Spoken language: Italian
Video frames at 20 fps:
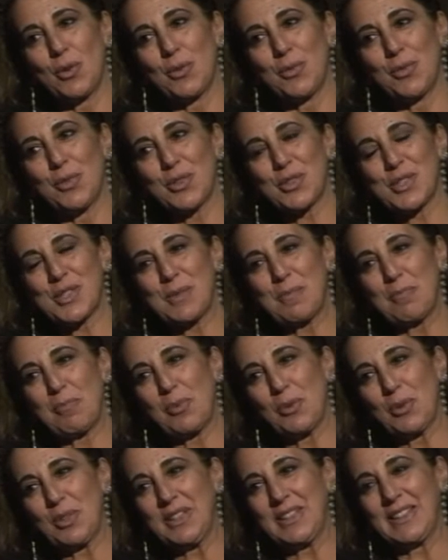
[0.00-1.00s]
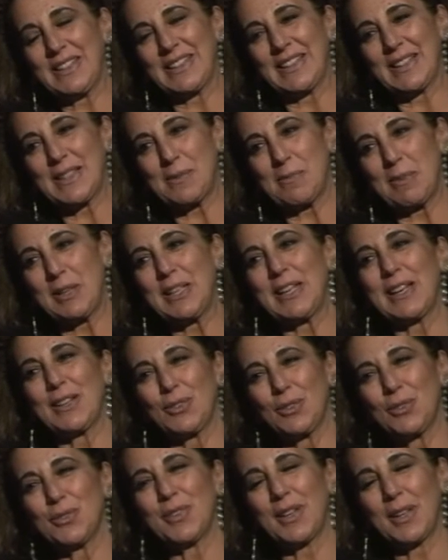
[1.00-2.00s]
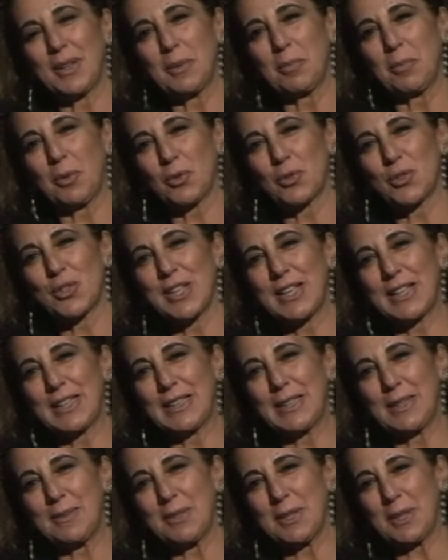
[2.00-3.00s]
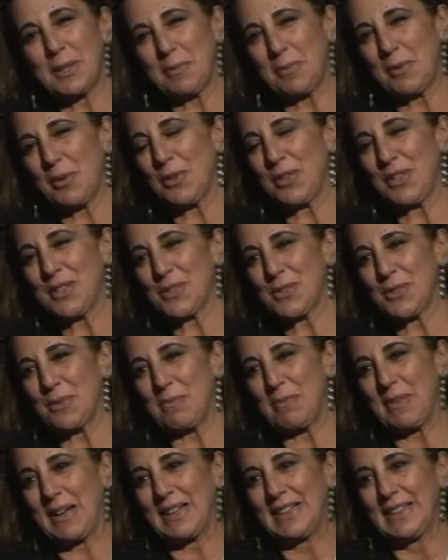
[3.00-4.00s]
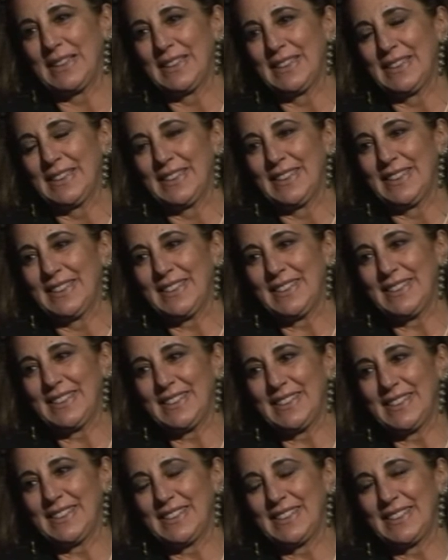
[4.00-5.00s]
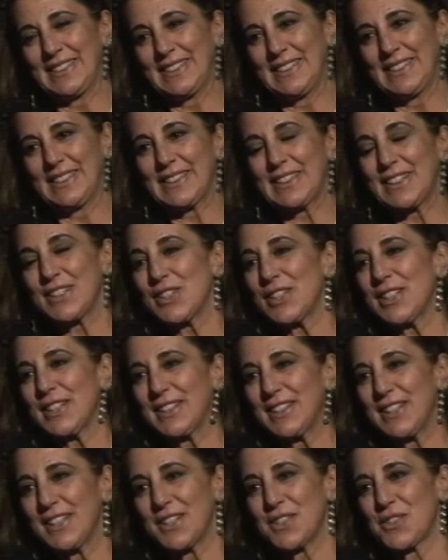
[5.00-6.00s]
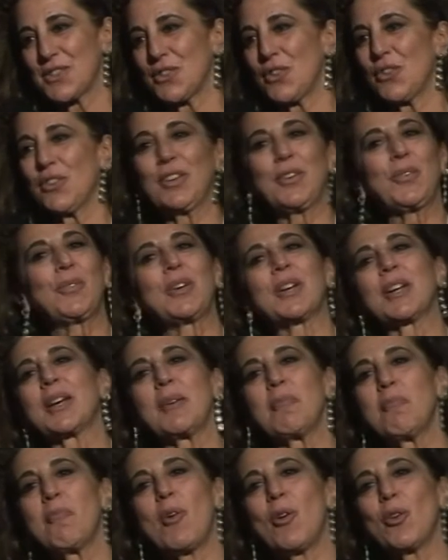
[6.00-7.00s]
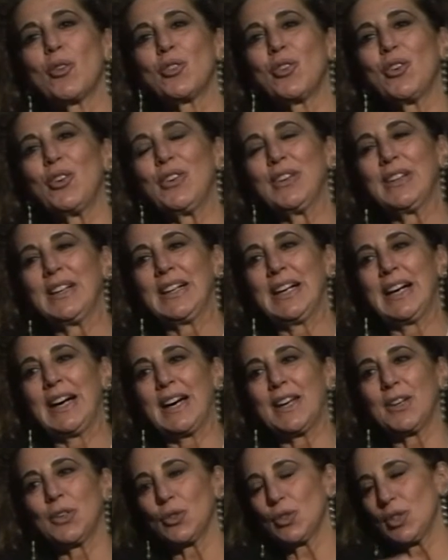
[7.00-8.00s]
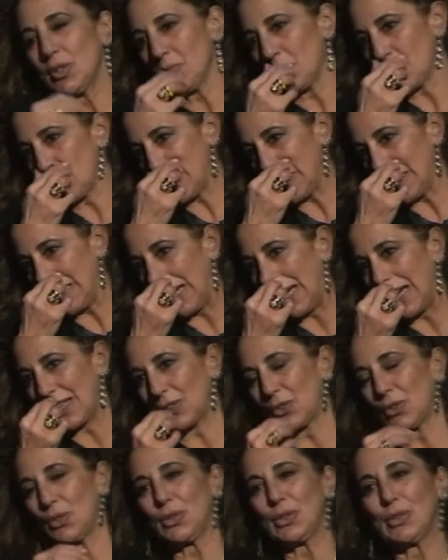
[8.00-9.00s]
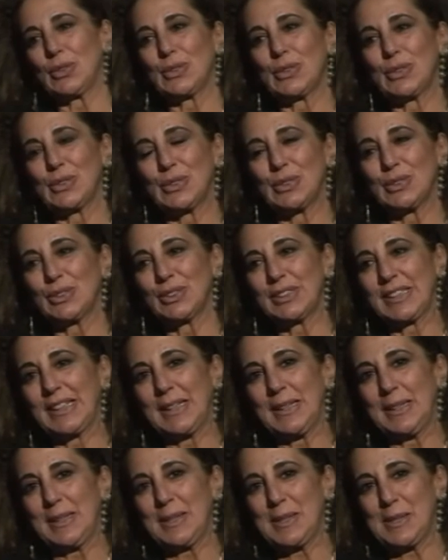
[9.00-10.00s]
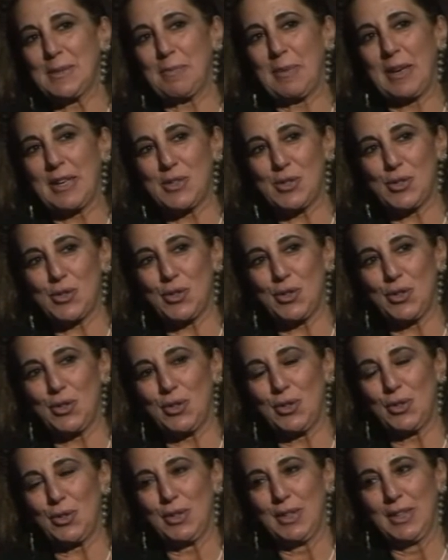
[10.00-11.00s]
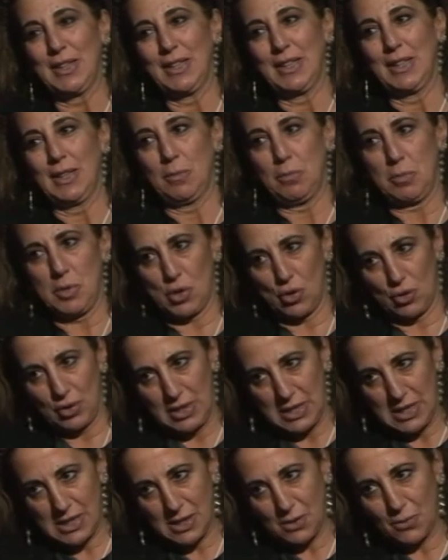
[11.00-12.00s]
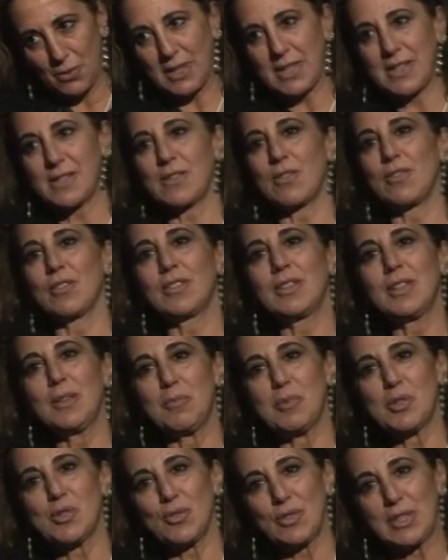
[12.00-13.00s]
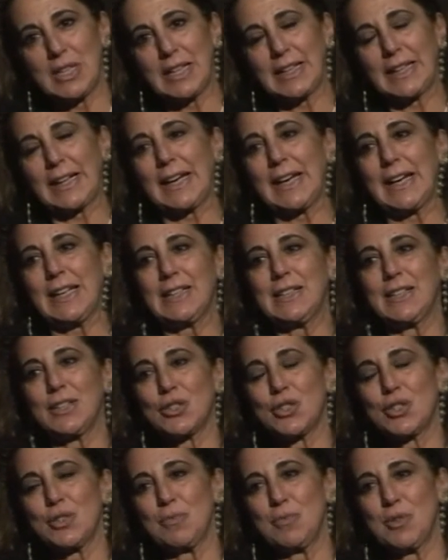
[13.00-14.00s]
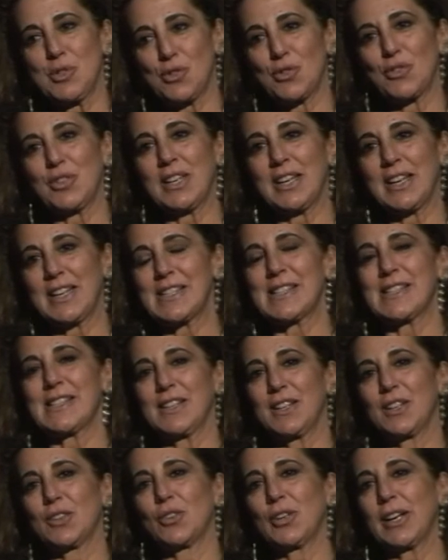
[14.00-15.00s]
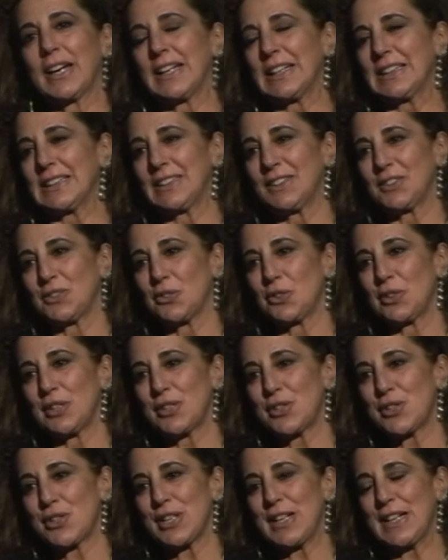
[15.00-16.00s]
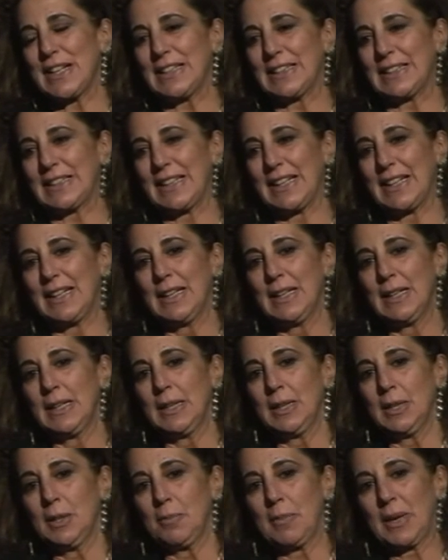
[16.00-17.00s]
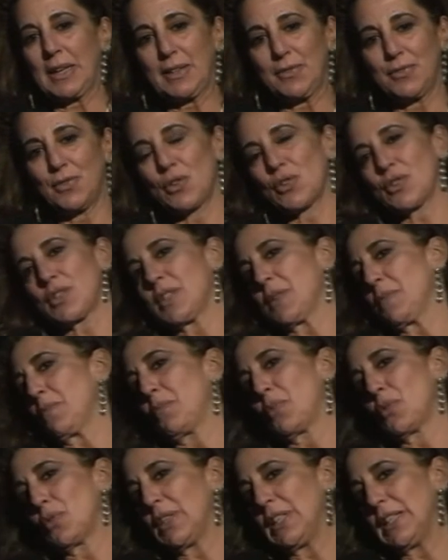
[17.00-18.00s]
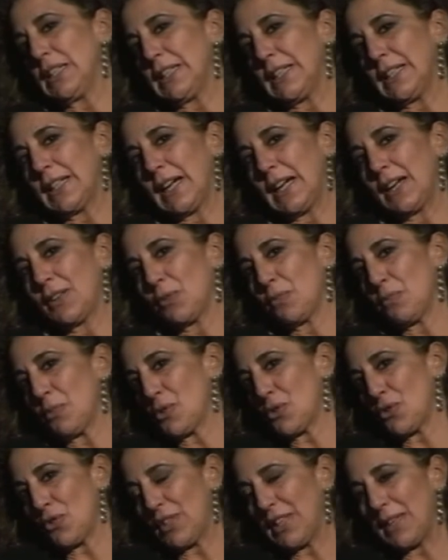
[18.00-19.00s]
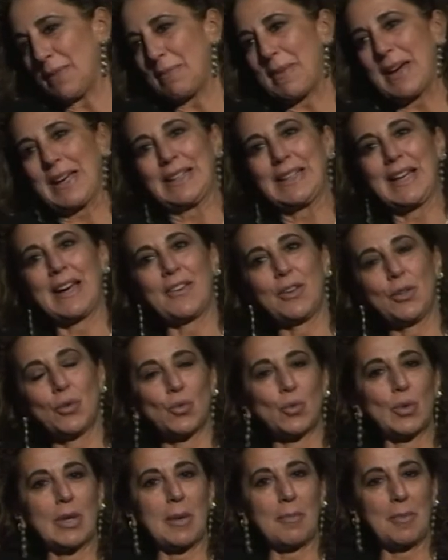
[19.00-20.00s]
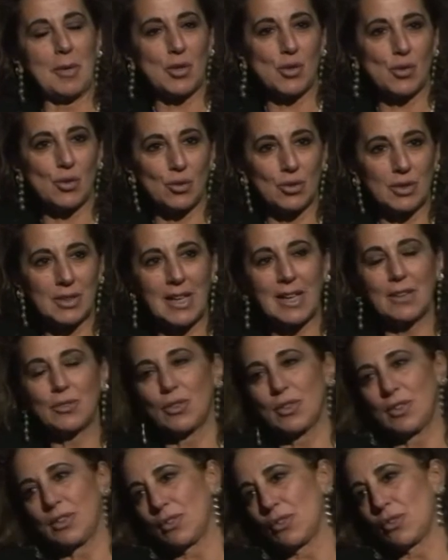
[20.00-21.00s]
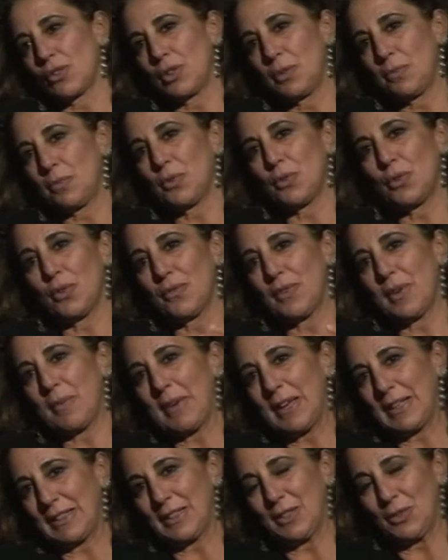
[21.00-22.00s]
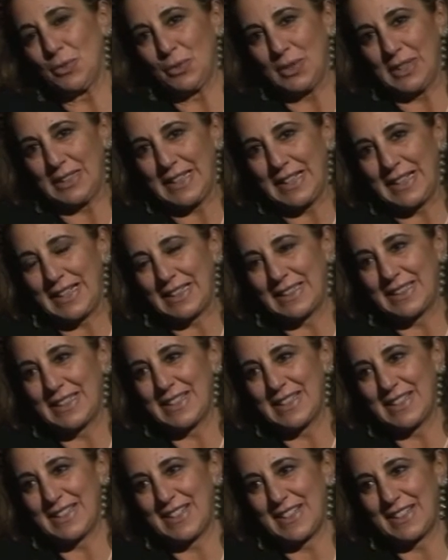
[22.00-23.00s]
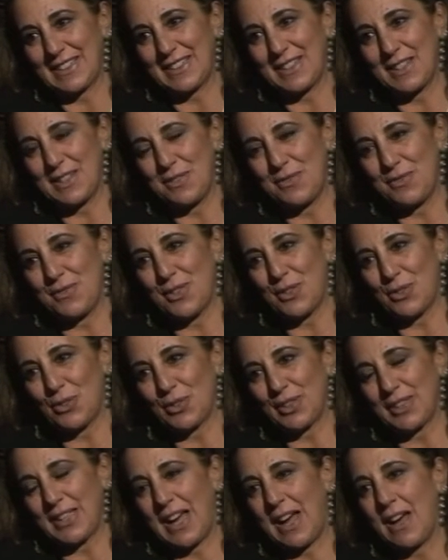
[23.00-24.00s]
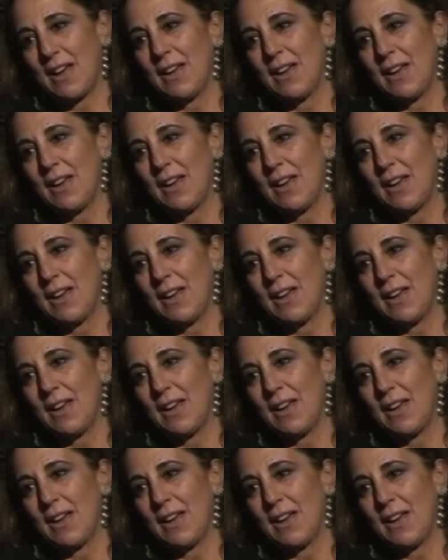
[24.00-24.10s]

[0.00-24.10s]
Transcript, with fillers: forse in politica è sbagliato fare i progetti perché poi insomma eh, le recenti elezioni in qualche modo hanno dimostrato che spesso bisogna inseguire i sogni, bisogna crederci, bisogna essere coerenti con le scelte, ma che forse in politica non bisogna mai dare nulla per scontato, ancora di più ovviamente in una terra dalle tante difficoltà